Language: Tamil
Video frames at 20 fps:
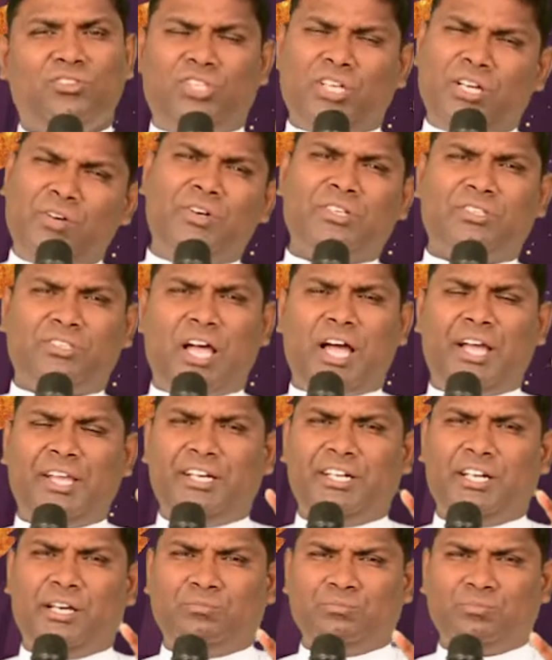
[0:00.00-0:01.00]
தேவ
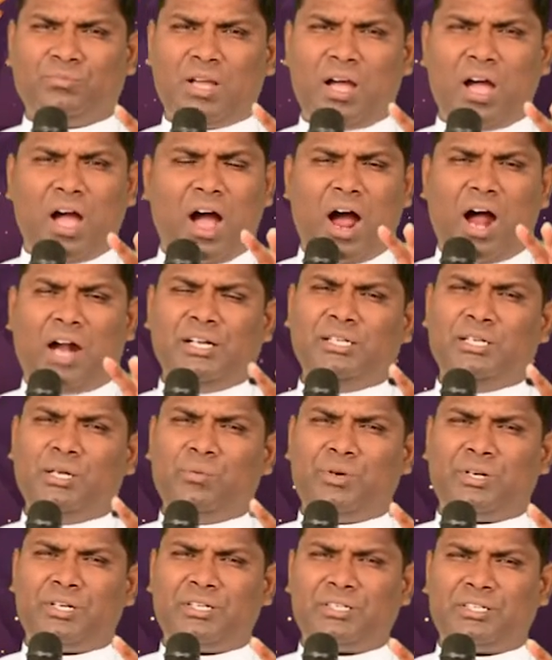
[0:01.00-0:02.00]
தாயிடம்
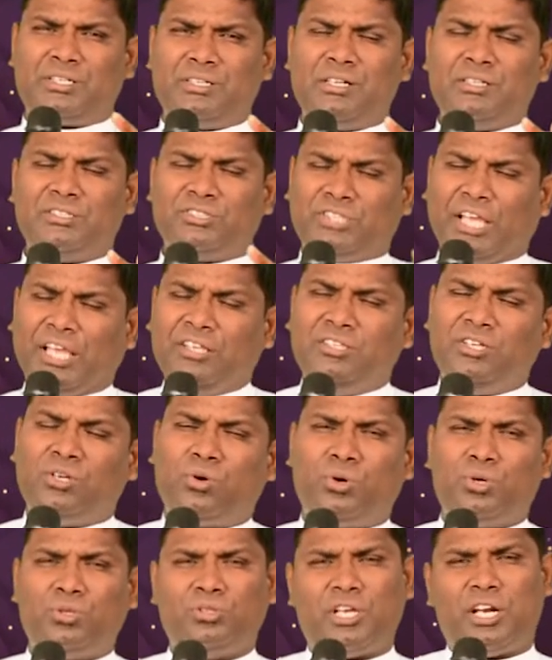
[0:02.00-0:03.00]
ஆண்டவர் செய்தி
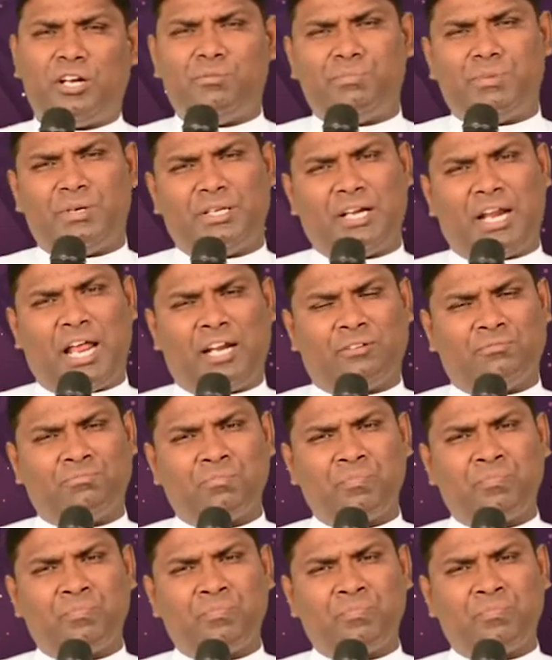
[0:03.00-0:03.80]
கொடுத்து அனுப்புகிறார்